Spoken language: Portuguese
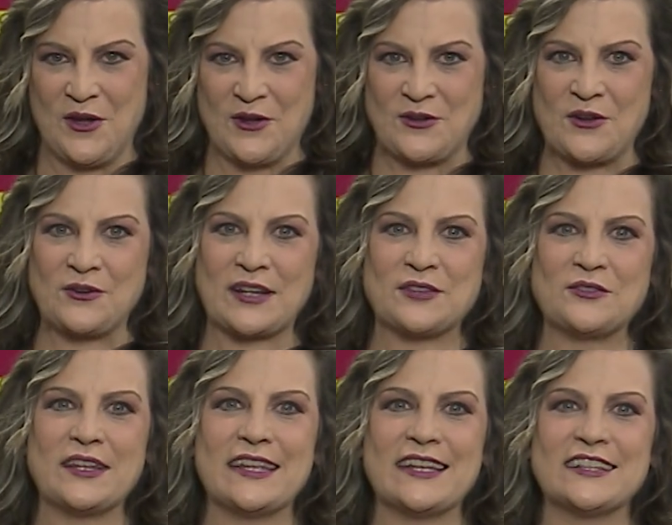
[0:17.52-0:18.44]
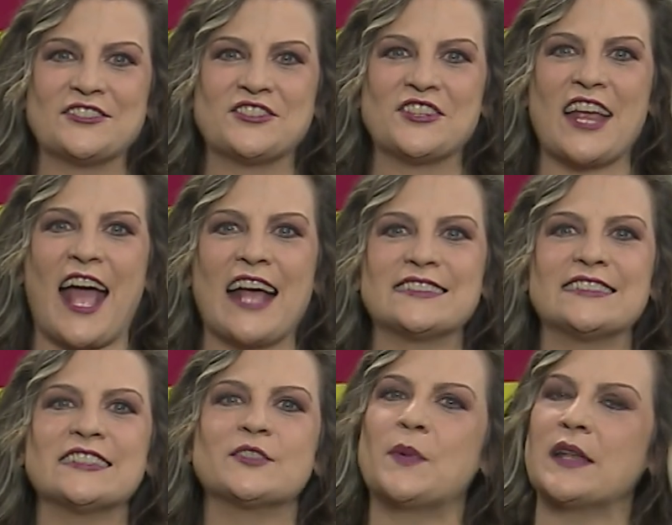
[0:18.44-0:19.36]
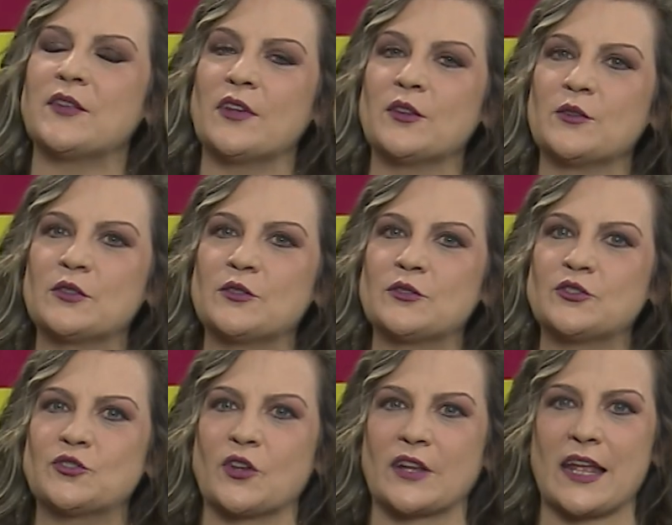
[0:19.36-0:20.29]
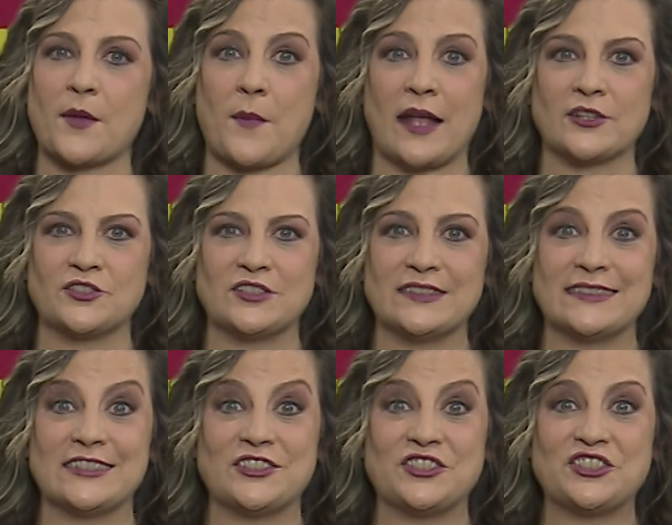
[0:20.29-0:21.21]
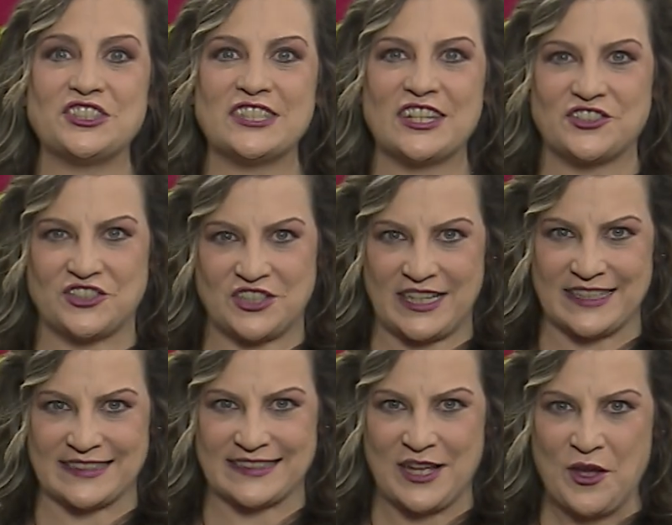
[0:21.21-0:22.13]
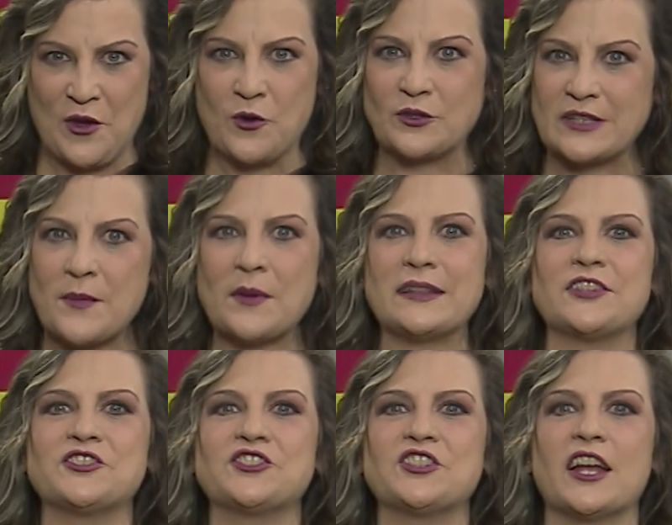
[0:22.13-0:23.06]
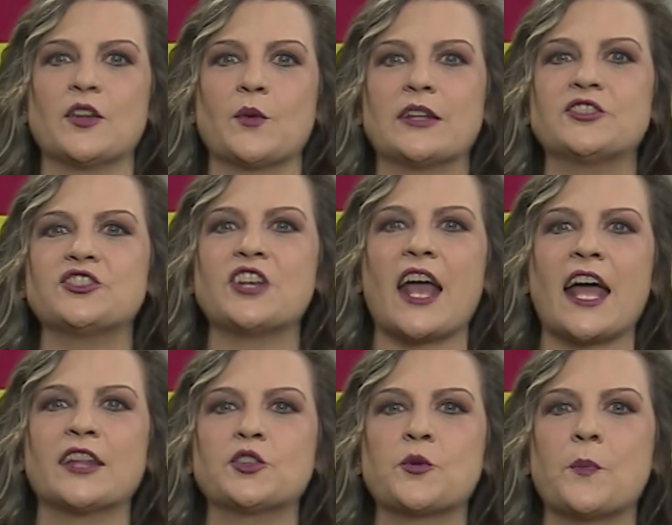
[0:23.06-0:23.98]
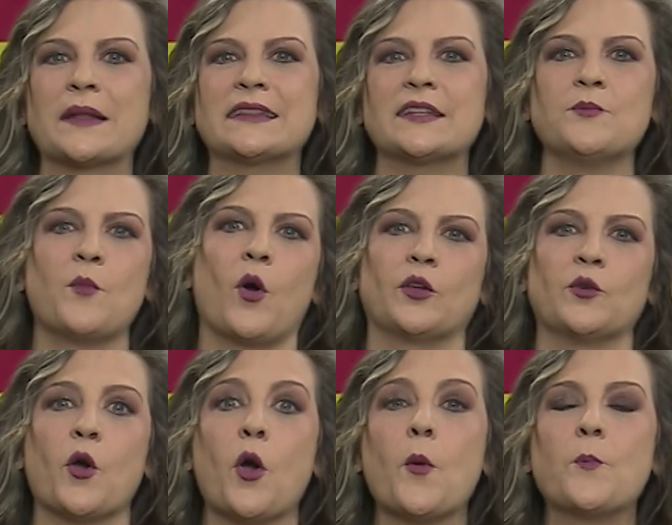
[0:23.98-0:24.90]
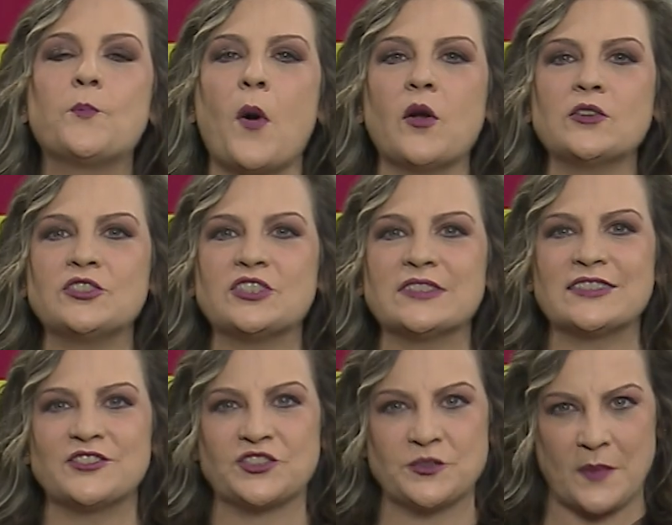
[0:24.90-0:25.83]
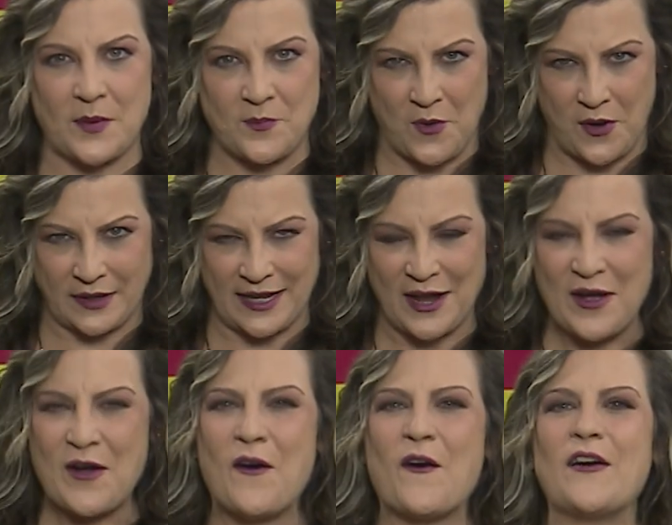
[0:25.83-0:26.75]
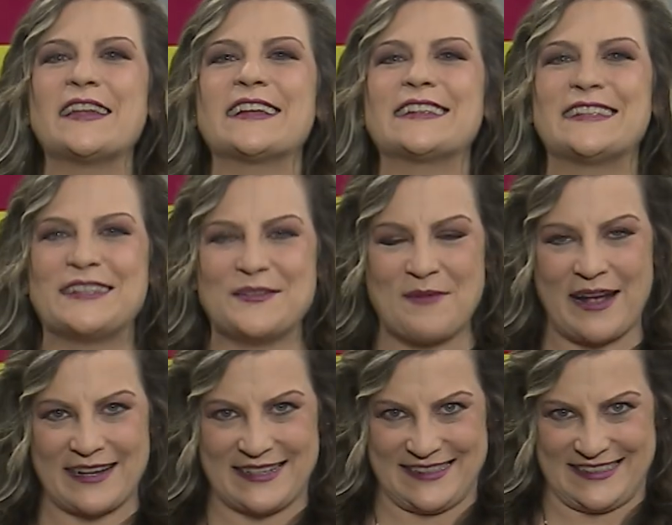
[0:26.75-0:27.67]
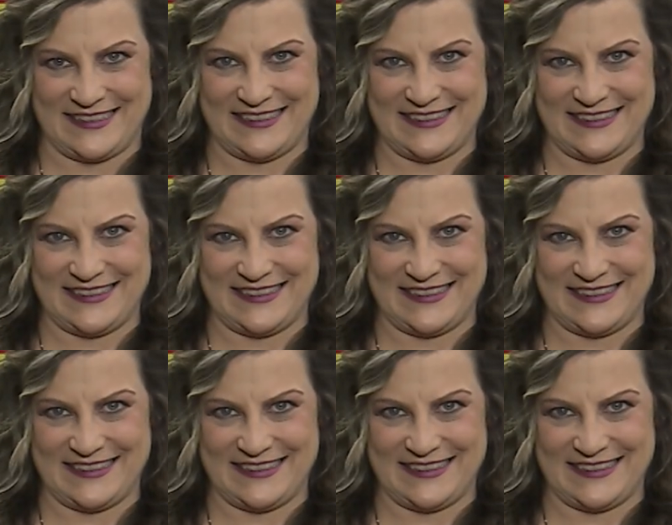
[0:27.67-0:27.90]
Com curadoria de Assis Benevenuto, Soraya Martins e Tina Dias, o tema deste ano é Teatro Patrimônio, Pontes de Memória. Olha que bacana.